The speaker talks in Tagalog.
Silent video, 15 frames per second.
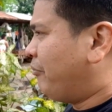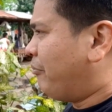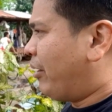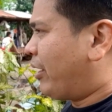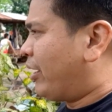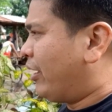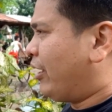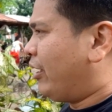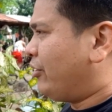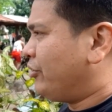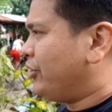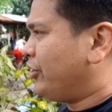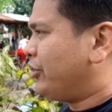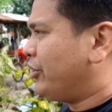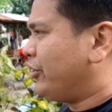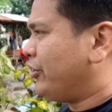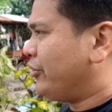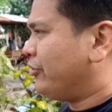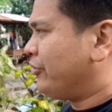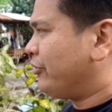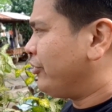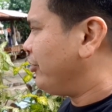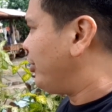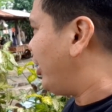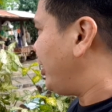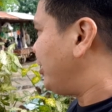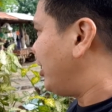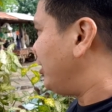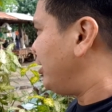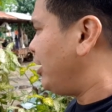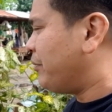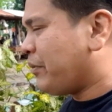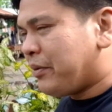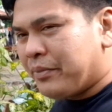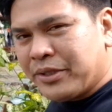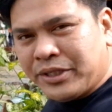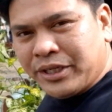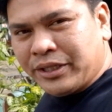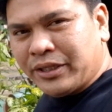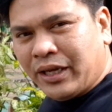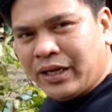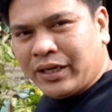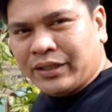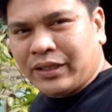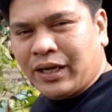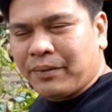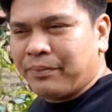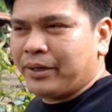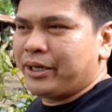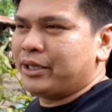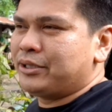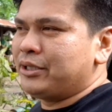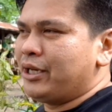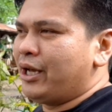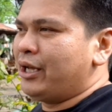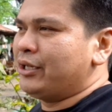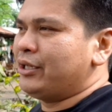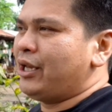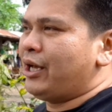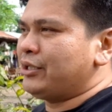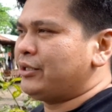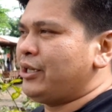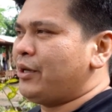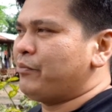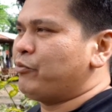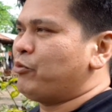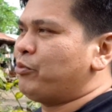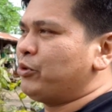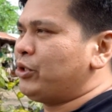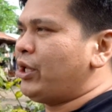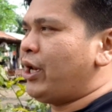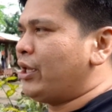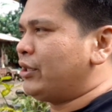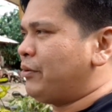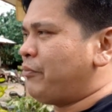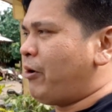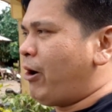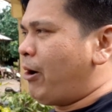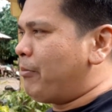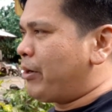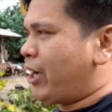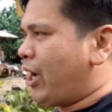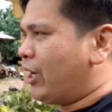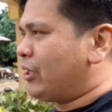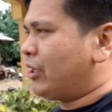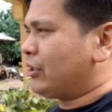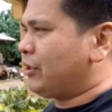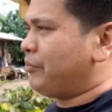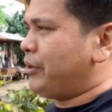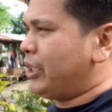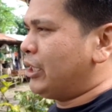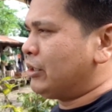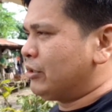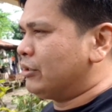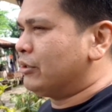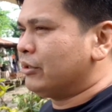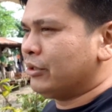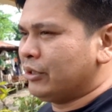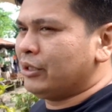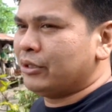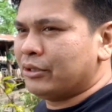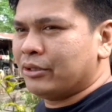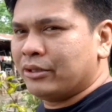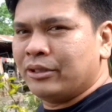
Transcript: parang ano dito, yung nakita nila may bisita ng taga Pangasinan, lahat sila pumupunta lahat ng mga kamag-anak ng binan ko dito.